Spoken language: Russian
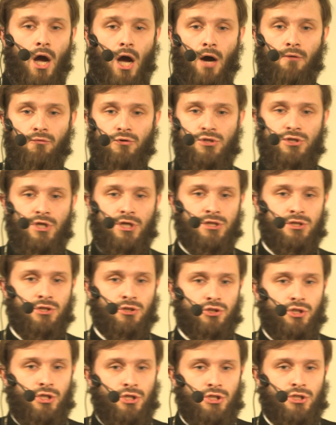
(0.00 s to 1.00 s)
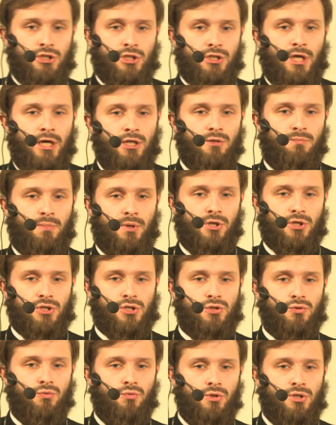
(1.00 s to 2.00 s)
А вот здесь женщина тайно
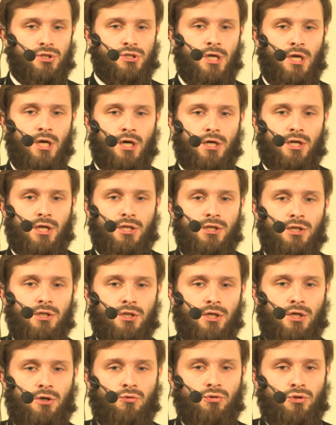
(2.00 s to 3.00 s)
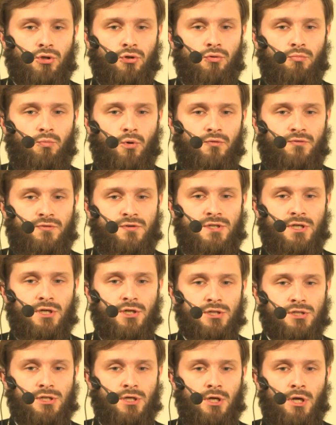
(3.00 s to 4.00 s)
прикоснулась, хранила какую-то любовь в
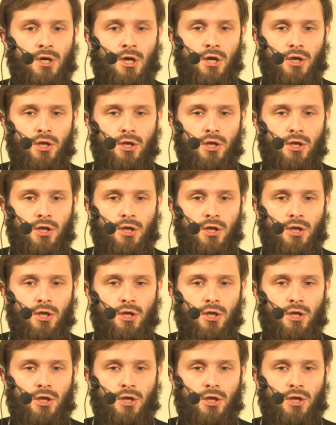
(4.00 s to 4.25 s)
сердце,